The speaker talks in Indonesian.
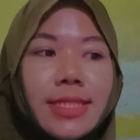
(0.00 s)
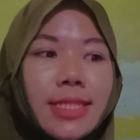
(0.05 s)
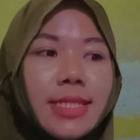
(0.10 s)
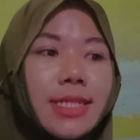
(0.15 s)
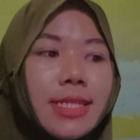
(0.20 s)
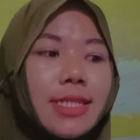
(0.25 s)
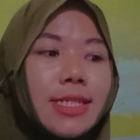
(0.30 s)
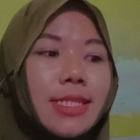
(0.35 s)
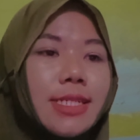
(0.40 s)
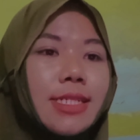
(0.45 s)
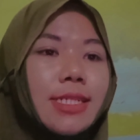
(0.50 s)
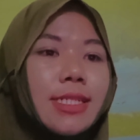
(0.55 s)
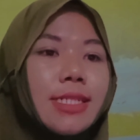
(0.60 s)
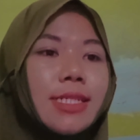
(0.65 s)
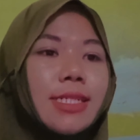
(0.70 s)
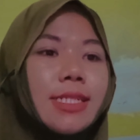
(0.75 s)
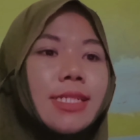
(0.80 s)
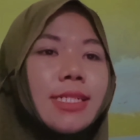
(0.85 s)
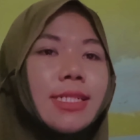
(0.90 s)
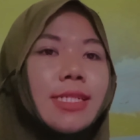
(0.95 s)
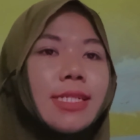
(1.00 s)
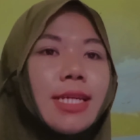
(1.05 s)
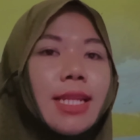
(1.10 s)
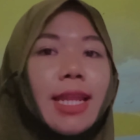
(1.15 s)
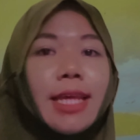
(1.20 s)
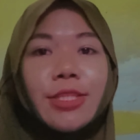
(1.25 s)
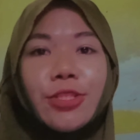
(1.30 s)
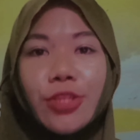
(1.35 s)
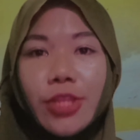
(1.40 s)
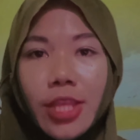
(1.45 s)

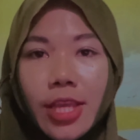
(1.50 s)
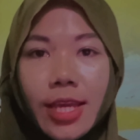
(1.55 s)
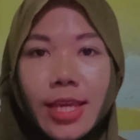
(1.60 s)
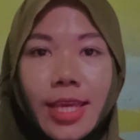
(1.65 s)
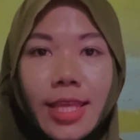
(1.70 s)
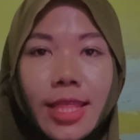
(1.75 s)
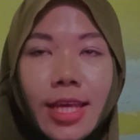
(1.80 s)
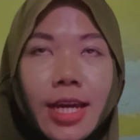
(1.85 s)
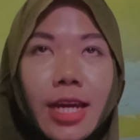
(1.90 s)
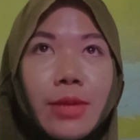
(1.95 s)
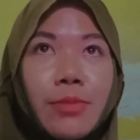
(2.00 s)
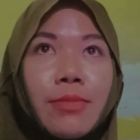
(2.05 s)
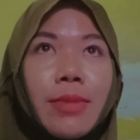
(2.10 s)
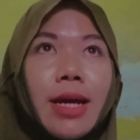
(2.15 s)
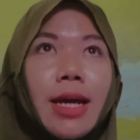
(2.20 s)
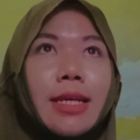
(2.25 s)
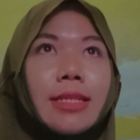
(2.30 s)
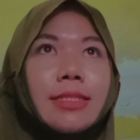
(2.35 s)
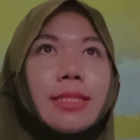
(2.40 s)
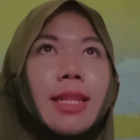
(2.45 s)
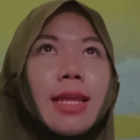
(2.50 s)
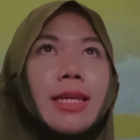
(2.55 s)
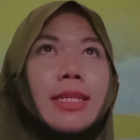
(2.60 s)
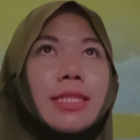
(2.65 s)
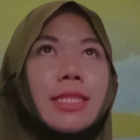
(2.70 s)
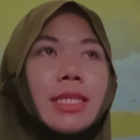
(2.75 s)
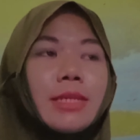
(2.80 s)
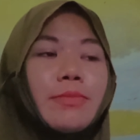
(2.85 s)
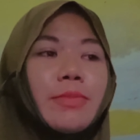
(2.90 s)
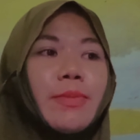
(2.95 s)
Selanjutnya kita akan bahas
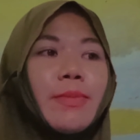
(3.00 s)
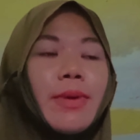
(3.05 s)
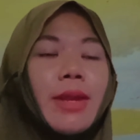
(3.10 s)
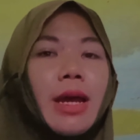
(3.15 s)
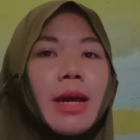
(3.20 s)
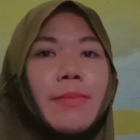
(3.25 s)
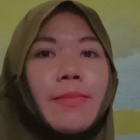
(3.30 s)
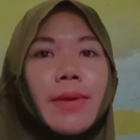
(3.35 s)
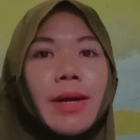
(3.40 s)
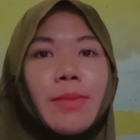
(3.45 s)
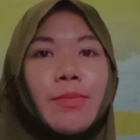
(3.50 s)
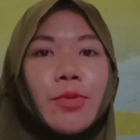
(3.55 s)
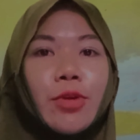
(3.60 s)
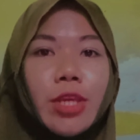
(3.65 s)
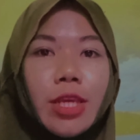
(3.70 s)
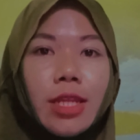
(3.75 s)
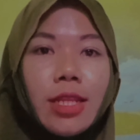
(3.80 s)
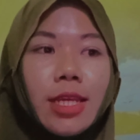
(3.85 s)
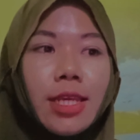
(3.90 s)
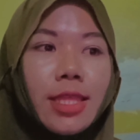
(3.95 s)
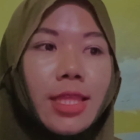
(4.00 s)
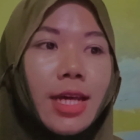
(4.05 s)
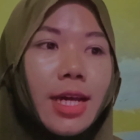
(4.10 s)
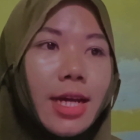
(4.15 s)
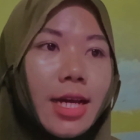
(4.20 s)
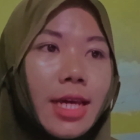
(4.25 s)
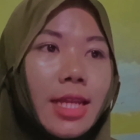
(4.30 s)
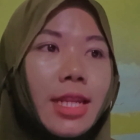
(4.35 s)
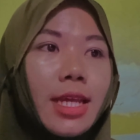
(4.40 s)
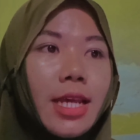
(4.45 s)
lagi beberapa mungkin kita
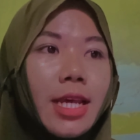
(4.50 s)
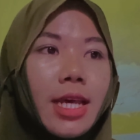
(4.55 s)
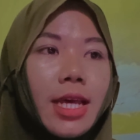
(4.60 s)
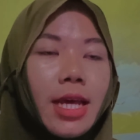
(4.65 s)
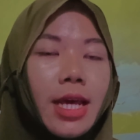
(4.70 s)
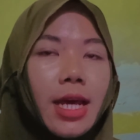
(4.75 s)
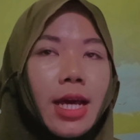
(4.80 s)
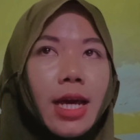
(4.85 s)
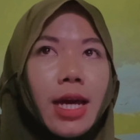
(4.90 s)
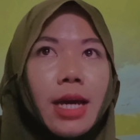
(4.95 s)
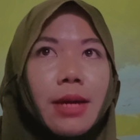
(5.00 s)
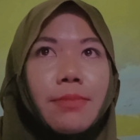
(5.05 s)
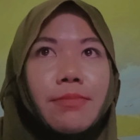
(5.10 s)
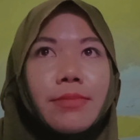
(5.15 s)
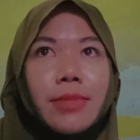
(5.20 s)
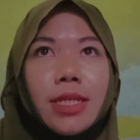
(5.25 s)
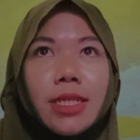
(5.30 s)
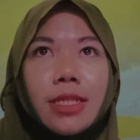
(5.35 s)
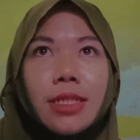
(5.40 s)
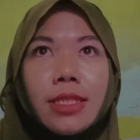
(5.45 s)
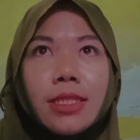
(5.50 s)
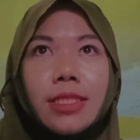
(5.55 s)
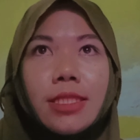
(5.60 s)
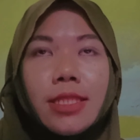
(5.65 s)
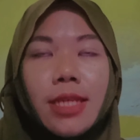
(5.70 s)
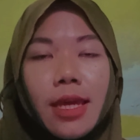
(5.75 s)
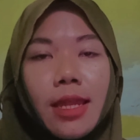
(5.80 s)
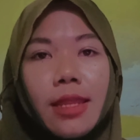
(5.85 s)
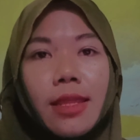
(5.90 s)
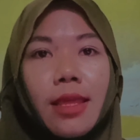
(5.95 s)
akan
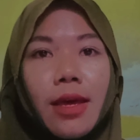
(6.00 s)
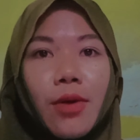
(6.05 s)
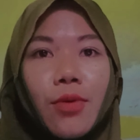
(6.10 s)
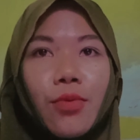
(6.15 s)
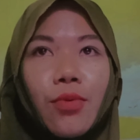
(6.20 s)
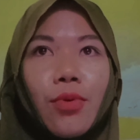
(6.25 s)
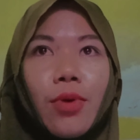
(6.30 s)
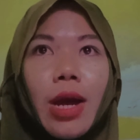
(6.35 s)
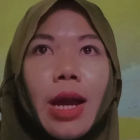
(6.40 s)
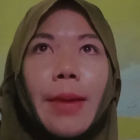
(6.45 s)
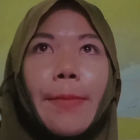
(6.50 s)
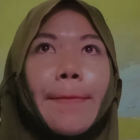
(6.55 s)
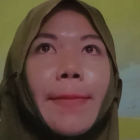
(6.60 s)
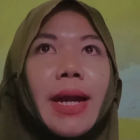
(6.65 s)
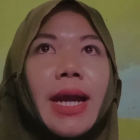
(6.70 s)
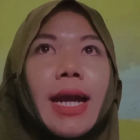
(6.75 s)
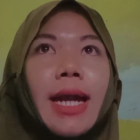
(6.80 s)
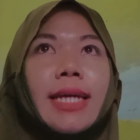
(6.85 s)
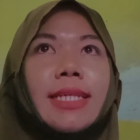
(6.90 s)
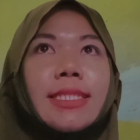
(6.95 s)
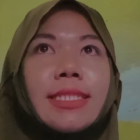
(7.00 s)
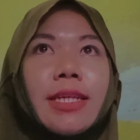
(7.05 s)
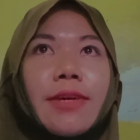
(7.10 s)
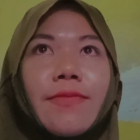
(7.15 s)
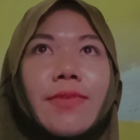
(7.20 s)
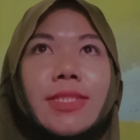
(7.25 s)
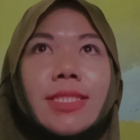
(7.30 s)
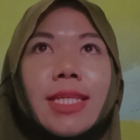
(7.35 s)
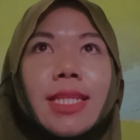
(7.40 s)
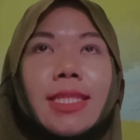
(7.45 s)
mencari tahu apa
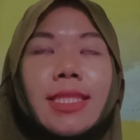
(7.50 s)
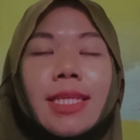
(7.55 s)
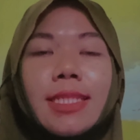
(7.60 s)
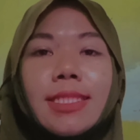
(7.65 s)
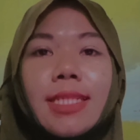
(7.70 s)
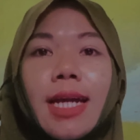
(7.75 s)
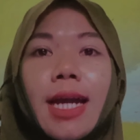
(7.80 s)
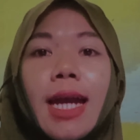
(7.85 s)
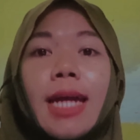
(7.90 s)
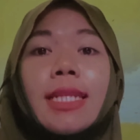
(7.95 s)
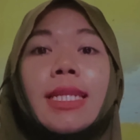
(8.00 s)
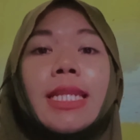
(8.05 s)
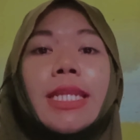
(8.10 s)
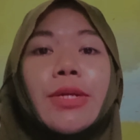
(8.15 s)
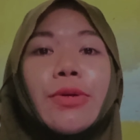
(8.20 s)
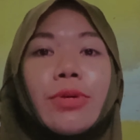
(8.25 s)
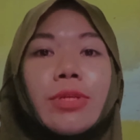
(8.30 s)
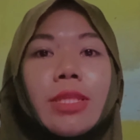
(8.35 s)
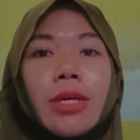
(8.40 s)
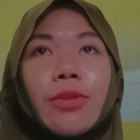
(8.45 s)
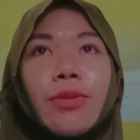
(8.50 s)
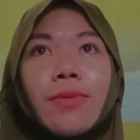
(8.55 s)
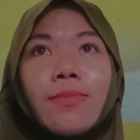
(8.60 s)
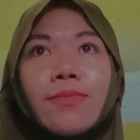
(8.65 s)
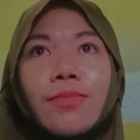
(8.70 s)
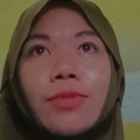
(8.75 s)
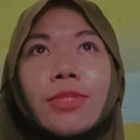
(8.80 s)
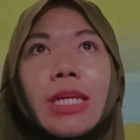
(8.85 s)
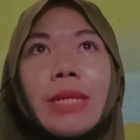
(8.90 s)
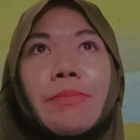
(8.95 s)
aja fasilitas yang ada di Kota
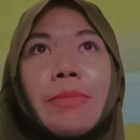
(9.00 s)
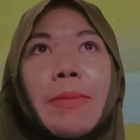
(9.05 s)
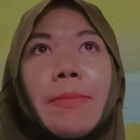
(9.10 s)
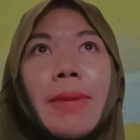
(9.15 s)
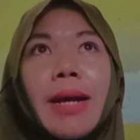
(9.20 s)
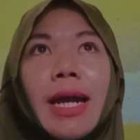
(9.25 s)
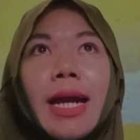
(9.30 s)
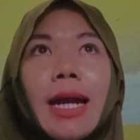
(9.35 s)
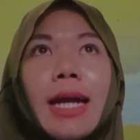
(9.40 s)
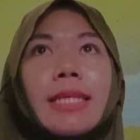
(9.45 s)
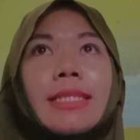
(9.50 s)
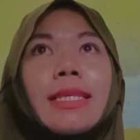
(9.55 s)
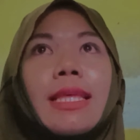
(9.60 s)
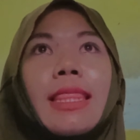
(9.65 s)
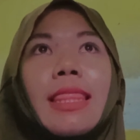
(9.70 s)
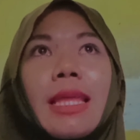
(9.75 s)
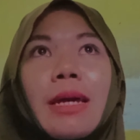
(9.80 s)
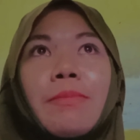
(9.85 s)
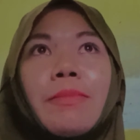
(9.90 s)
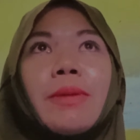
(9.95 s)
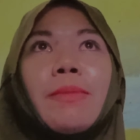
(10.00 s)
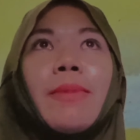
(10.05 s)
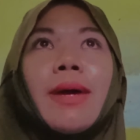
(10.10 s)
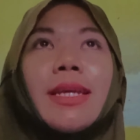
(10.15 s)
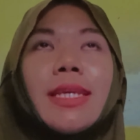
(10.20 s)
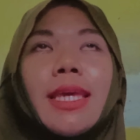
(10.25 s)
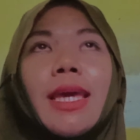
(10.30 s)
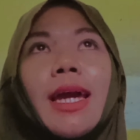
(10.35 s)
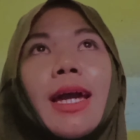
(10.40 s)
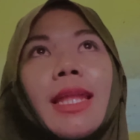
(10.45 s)
Dompu dan membahas tentang
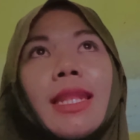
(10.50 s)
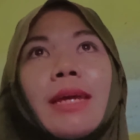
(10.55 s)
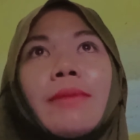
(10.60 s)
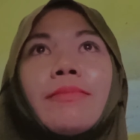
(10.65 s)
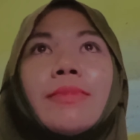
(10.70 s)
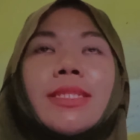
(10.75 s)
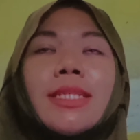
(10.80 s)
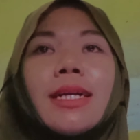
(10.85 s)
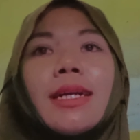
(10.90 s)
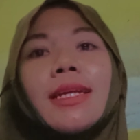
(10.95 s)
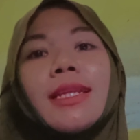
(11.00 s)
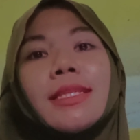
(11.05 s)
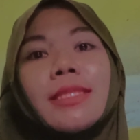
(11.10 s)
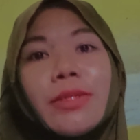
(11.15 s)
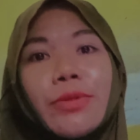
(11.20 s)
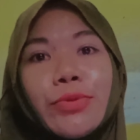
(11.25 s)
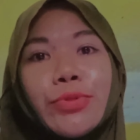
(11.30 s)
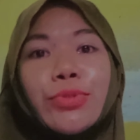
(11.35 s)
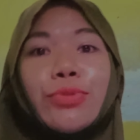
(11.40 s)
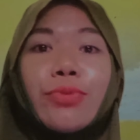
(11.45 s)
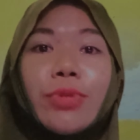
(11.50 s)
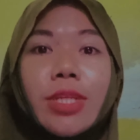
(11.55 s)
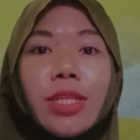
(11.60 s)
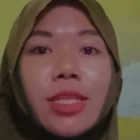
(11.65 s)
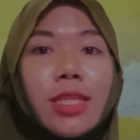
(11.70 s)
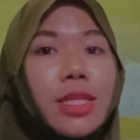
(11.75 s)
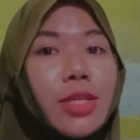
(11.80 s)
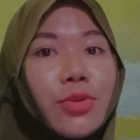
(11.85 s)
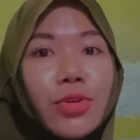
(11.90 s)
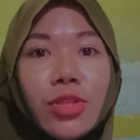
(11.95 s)
berbagai hal yang bisa kalian telusuri
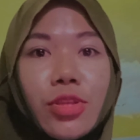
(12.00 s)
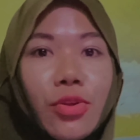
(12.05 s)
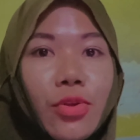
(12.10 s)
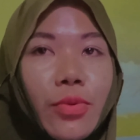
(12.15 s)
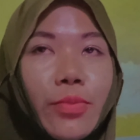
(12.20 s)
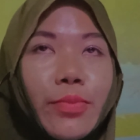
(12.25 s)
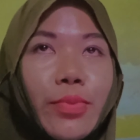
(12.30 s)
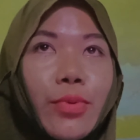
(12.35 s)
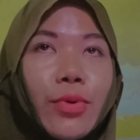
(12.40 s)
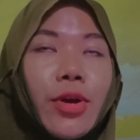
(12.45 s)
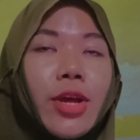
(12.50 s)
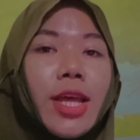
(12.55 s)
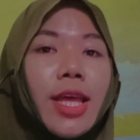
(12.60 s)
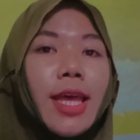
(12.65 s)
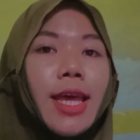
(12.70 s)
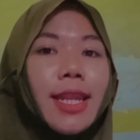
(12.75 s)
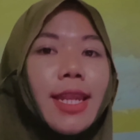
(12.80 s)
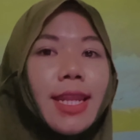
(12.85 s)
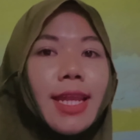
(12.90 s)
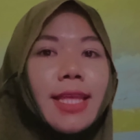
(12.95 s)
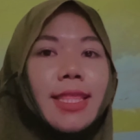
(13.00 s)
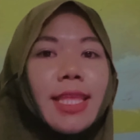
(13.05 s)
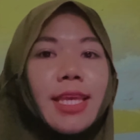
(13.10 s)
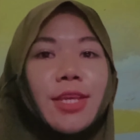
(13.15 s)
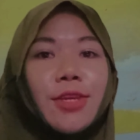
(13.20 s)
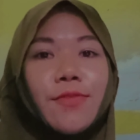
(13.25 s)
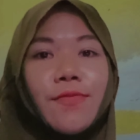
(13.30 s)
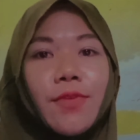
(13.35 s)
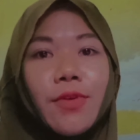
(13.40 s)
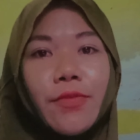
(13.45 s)
di Kota Dompu. Nah,
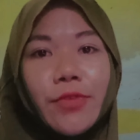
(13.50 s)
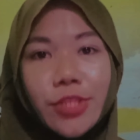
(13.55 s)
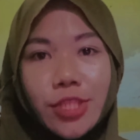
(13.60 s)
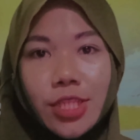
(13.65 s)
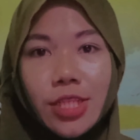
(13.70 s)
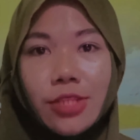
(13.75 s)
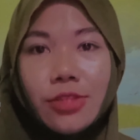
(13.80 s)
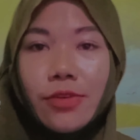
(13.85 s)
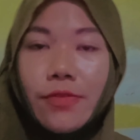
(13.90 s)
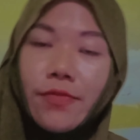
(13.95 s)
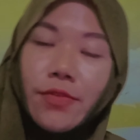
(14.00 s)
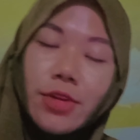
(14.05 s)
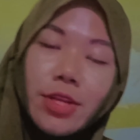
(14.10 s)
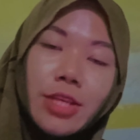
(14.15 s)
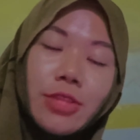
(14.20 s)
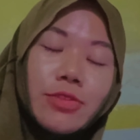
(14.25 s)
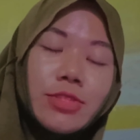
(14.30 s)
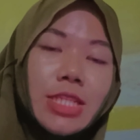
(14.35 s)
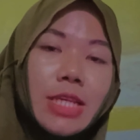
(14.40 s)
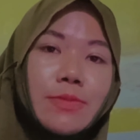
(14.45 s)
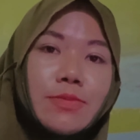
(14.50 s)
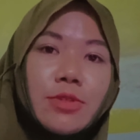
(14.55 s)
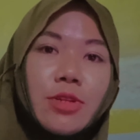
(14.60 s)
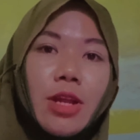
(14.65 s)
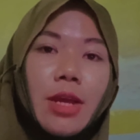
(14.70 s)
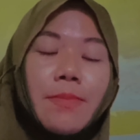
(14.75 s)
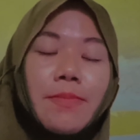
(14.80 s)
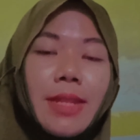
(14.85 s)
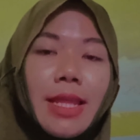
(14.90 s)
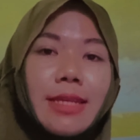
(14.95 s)
thank you for watching. Don't forget to
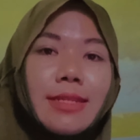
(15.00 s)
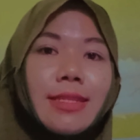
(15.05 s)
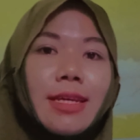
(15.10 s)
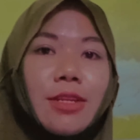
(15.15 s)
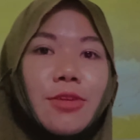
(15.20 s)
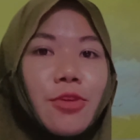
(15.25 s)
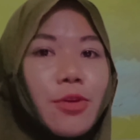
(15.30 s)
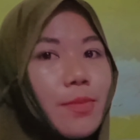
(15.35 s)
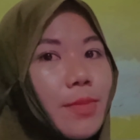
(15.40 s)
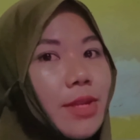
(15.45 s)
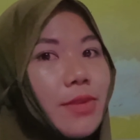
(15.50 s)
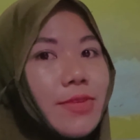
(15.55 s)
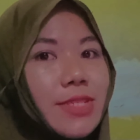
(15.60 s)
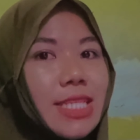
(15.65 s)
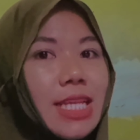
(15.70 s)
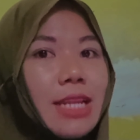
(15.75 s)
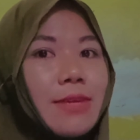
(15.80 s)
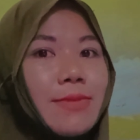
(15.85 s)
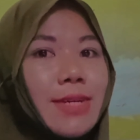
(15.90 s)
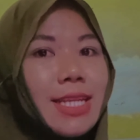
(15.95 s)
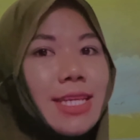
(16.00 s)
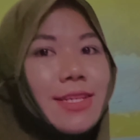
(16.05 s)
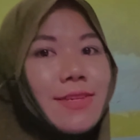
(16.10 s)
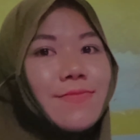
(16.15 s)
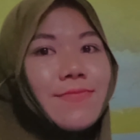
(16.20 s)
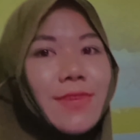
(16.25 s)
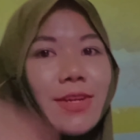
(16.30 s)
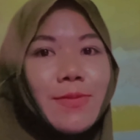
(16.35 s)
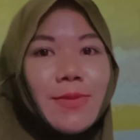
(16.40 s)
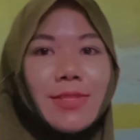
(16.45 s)
subscribe, like, dan komen.
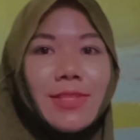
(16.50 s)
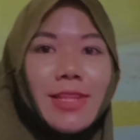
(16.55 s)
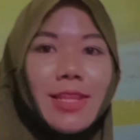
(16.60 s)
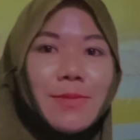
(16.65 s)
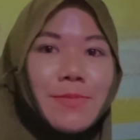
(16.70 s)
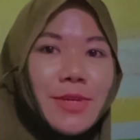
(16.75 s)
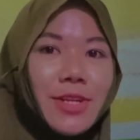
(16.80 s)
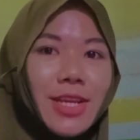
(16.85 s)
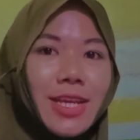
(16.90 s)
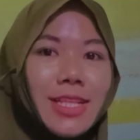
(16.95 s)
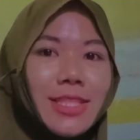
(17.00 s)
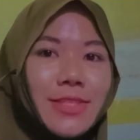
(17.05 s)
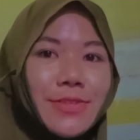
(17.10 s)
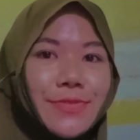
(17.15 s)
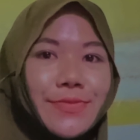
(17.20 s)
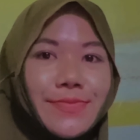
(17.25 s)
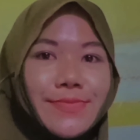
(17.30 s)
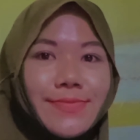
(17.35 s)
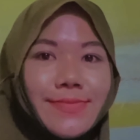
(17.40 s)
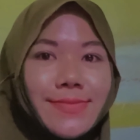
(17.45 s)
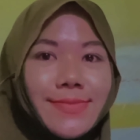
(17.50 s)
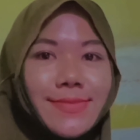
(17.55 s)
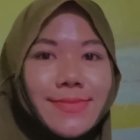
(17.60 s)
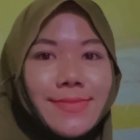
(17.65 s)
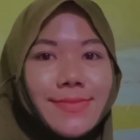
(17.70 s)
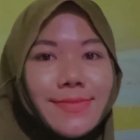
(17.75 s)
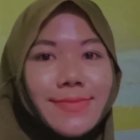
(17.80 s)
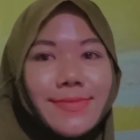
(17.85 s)
Wassalamualaikum warahmatullahi wabarakatuh.